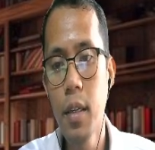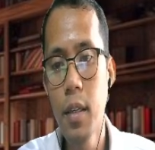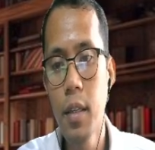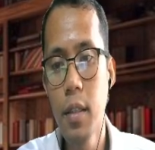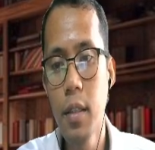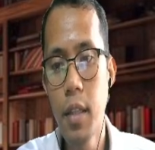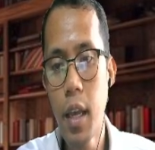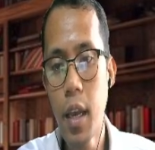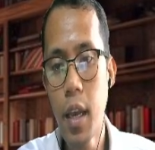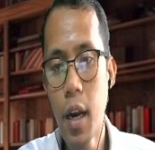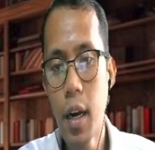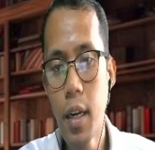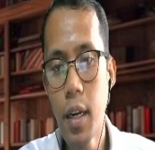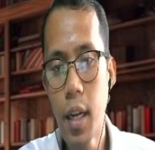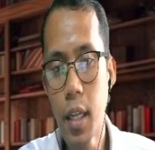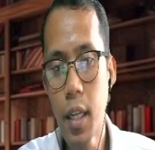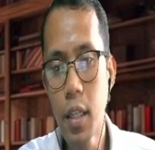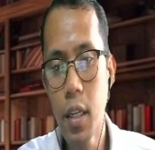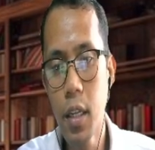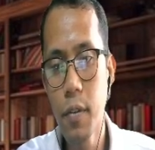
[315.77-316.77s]
they are
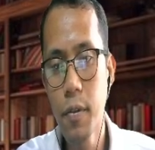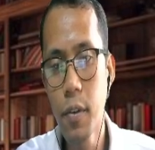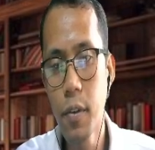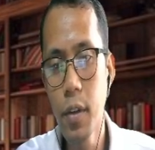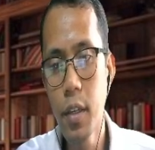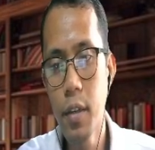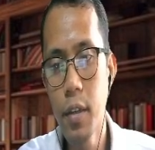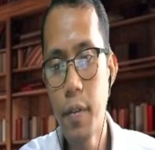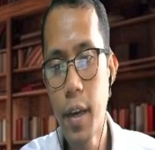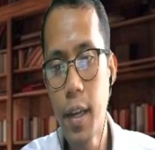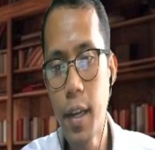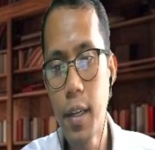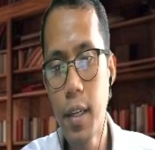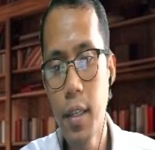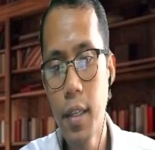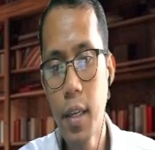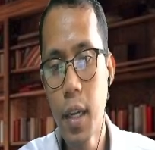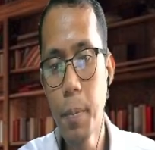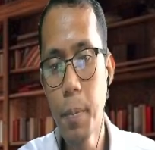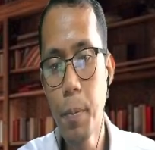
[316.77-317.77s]
not forgiven.
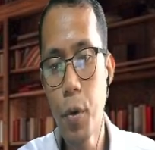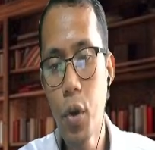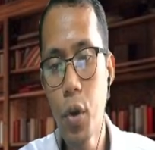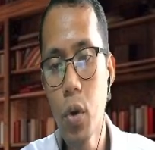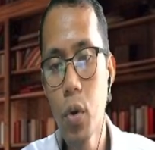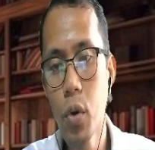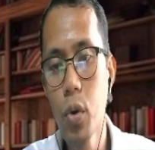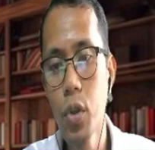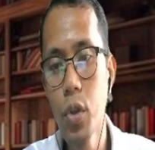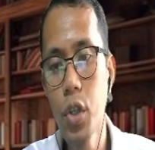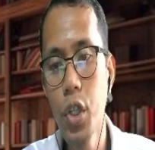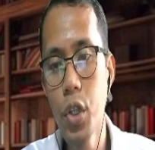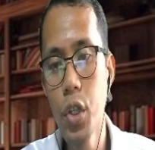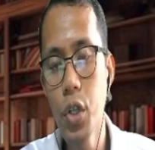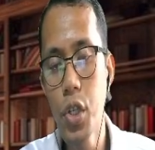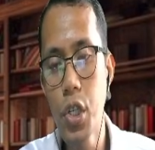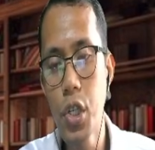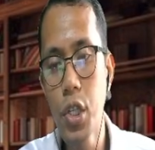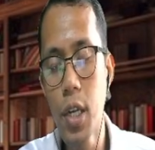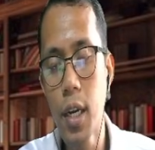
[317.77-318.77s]
Yan po yung good
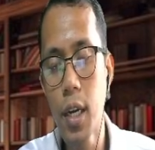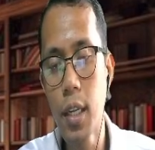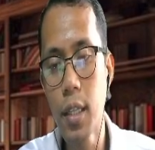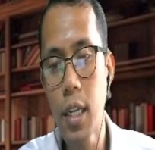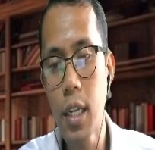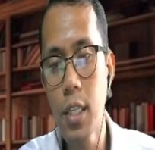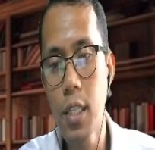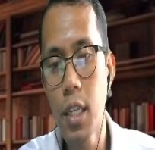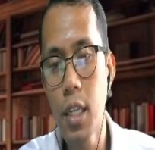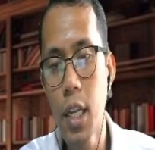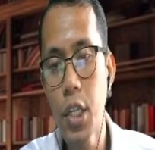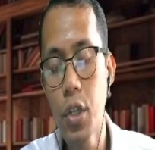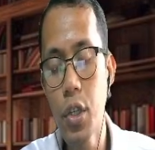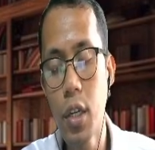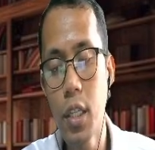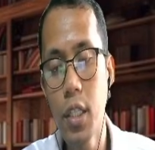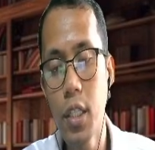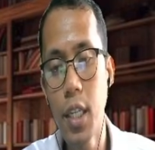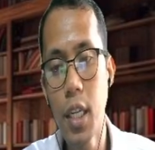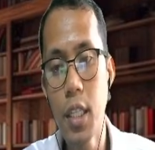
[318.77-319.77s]
news sa uh, translation
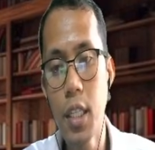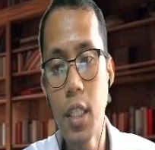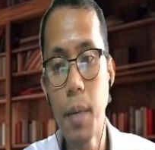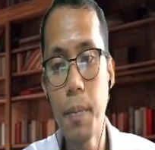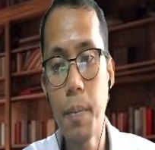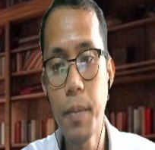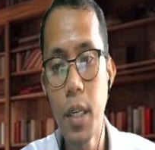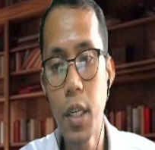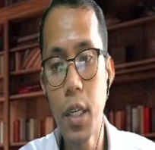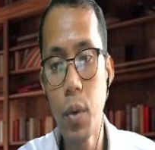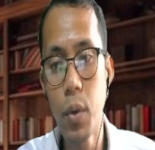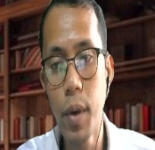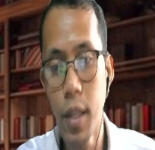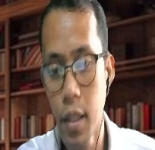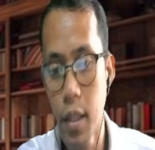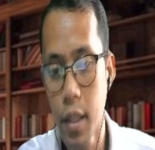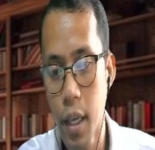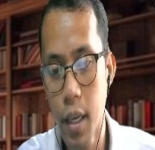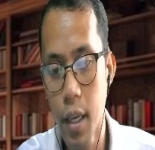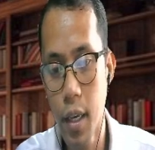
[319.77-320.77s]
ng John chapter
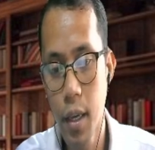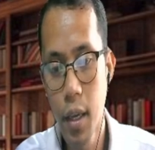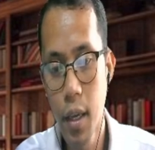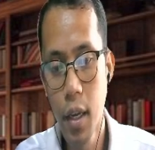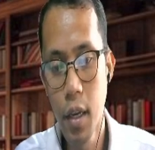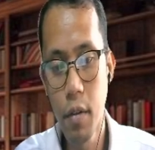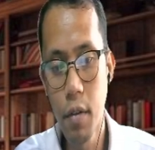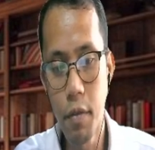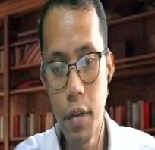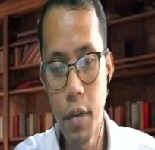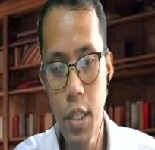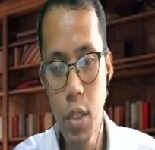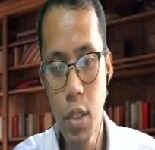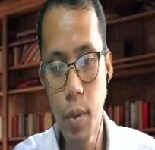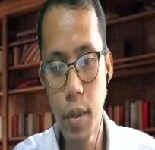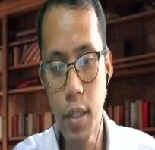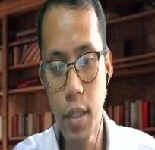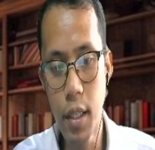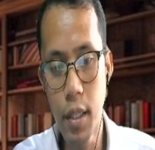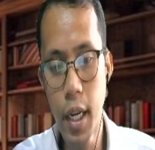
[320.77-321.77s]
20 verse
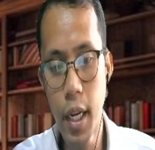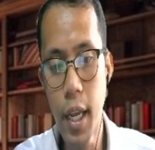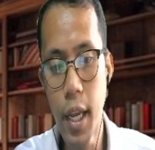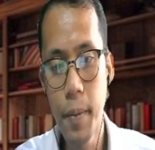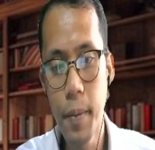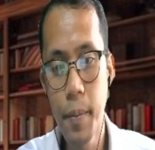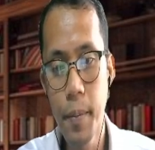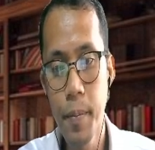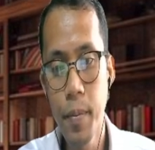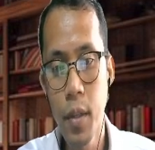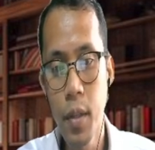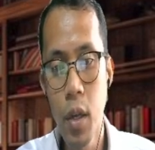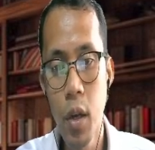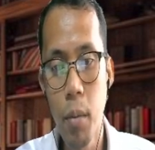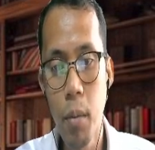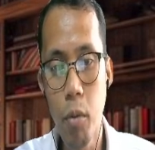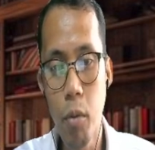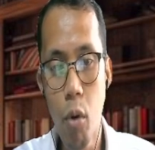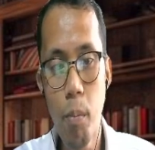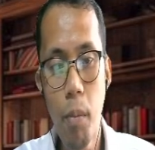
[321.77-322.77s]
23.
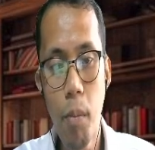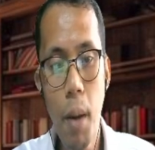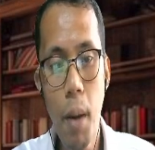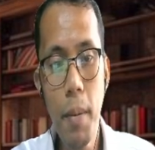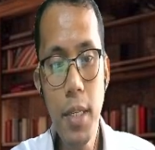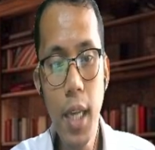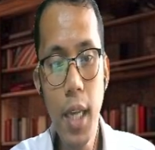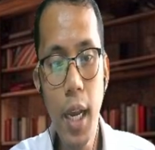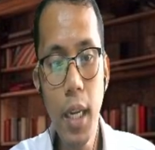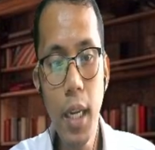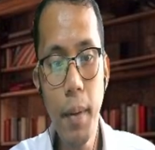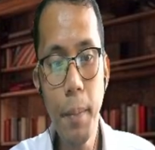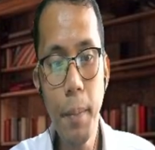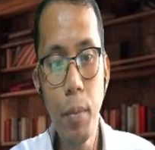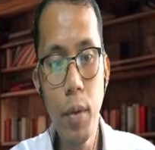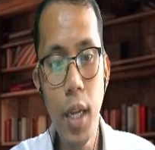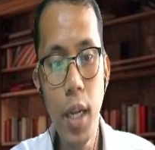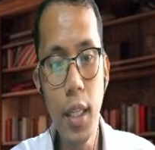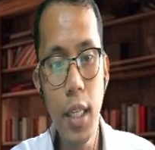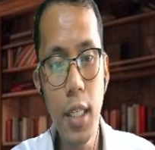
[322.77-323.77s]
Kung babasahin naman
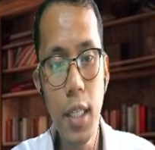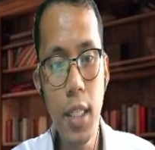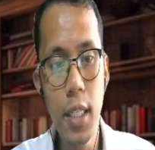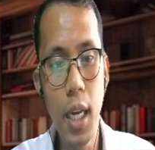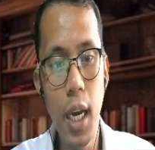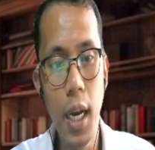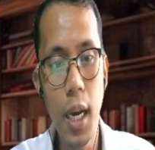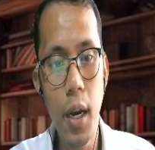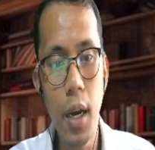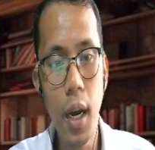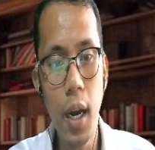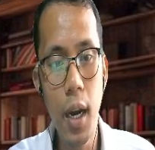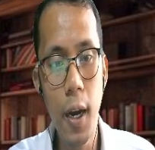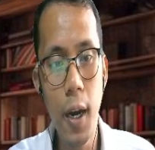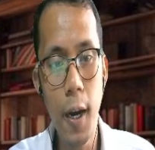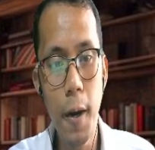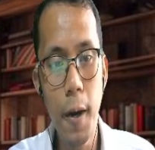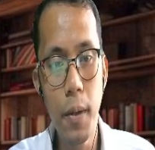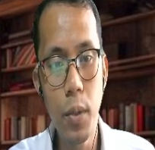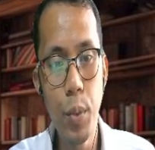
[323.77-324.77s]
po natin sa
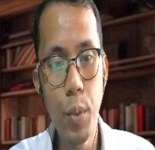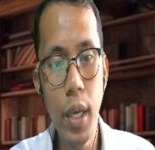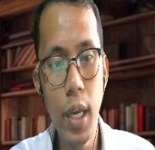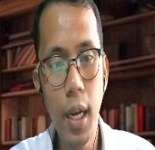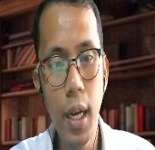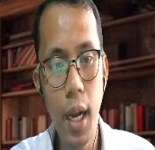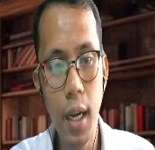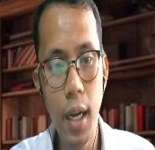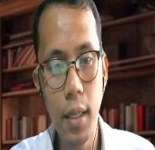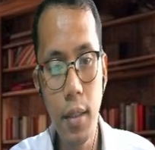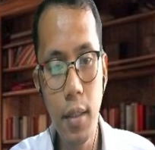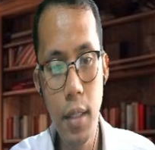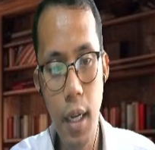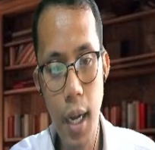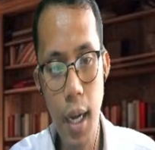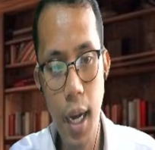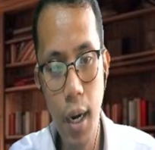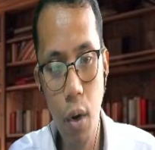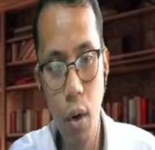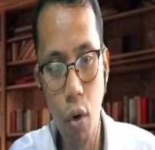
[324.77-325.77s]
uh, wikang
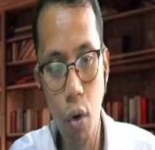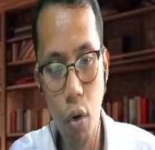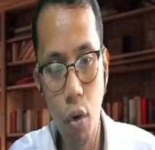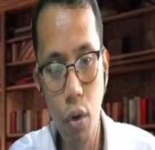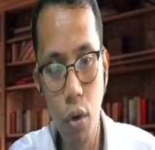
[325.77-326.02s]
Tagalog,